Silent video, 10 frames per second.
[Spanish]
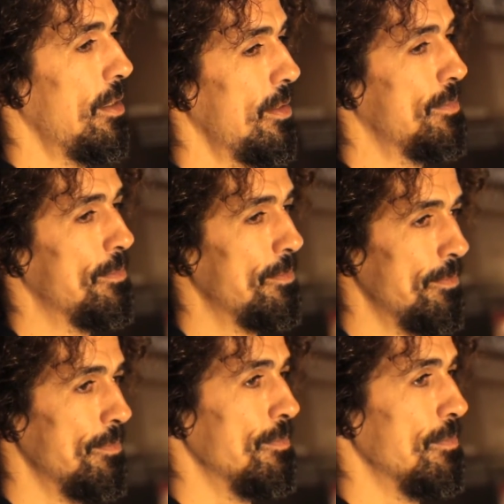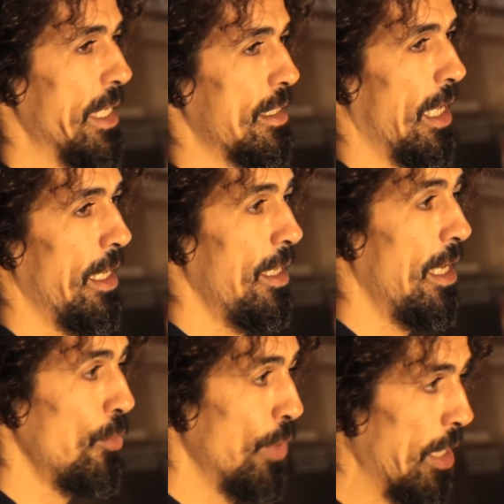Mm, está ahí
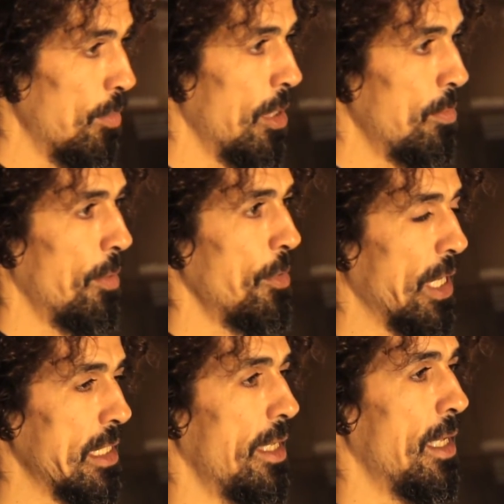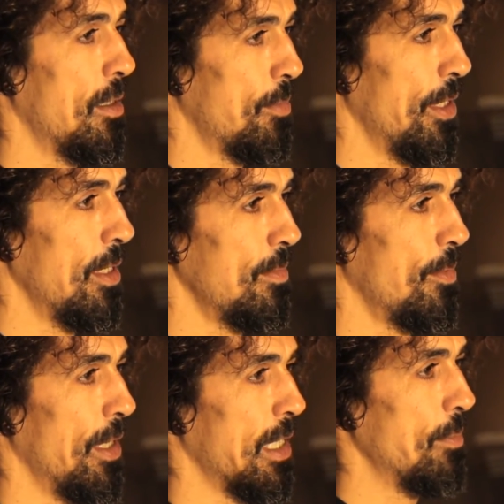ayudado por el propio castellano, por el,
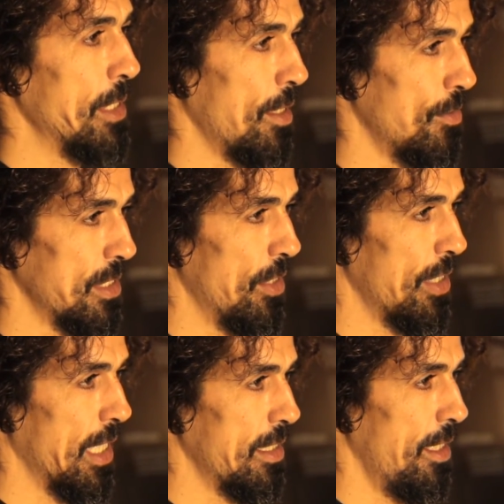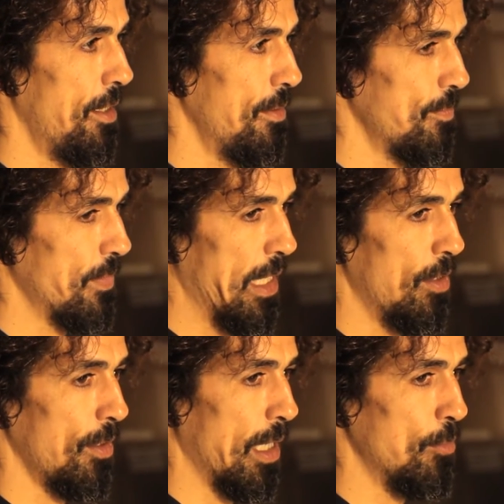por el capitán Gonzalo del Castillo, que
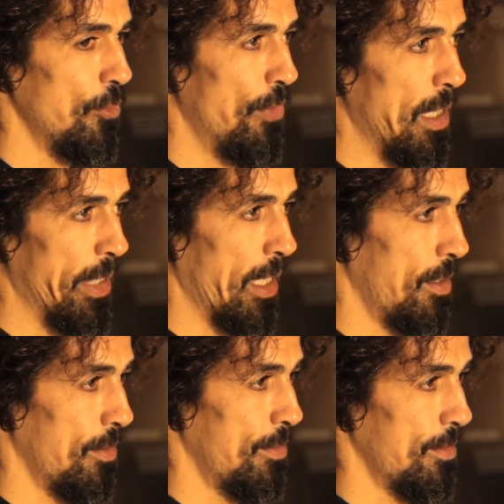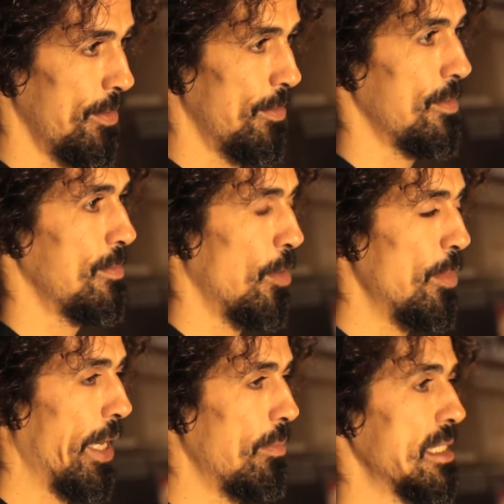lo camufla para que no
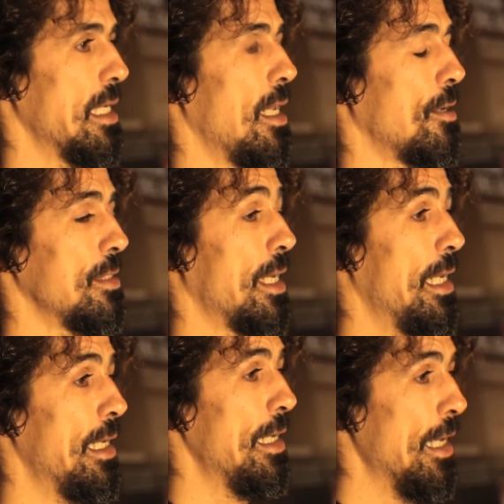tomen represalias contra él.